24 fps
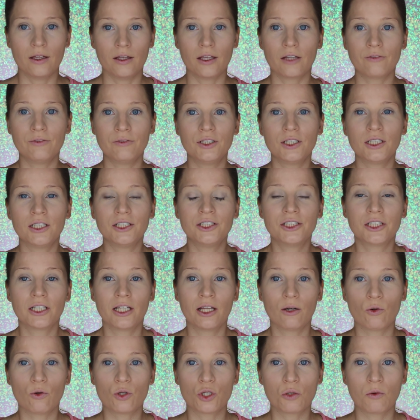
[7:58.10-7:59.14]
Jak widzieliście,
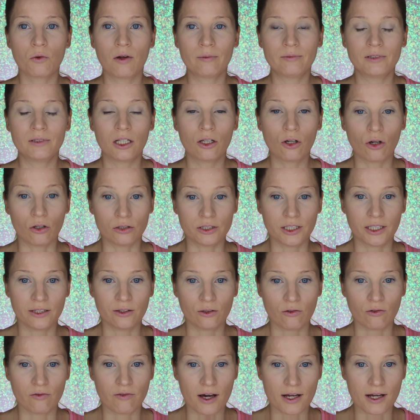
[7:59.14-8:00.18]
nałożyłam tylko
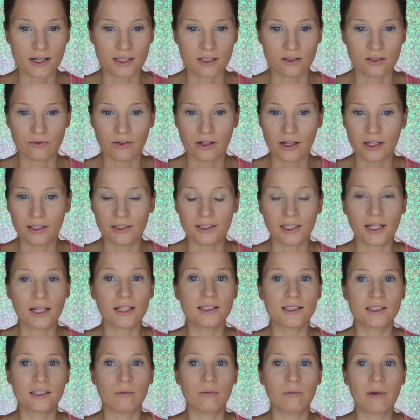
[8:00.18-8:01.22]
jedną warstwę i ja
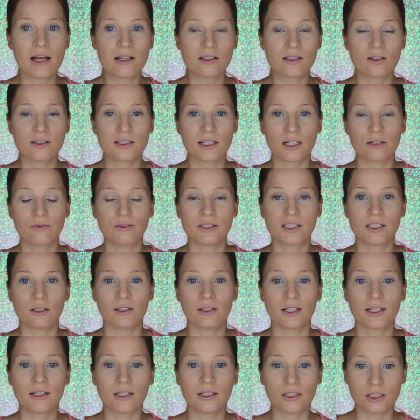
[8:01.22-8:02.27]
jestem bardzo
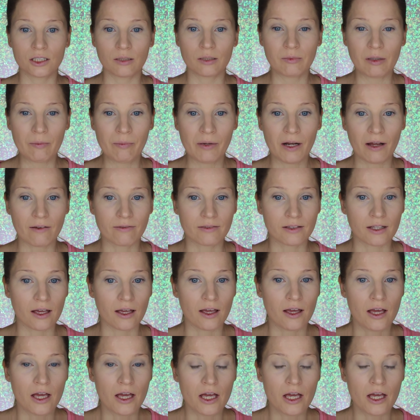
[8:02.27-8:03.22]
zachwycona kryciem, naprawdę.